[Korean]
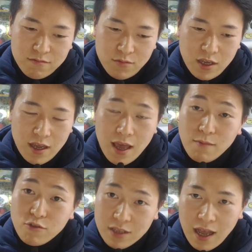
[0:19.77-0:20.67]
뭐냐
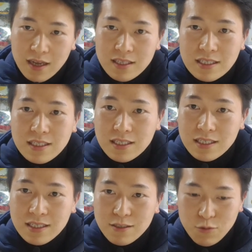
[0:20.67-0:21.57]
해물탕
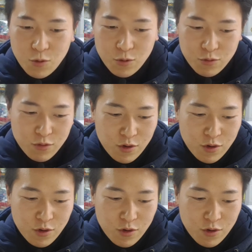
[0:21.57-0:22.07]
등등 또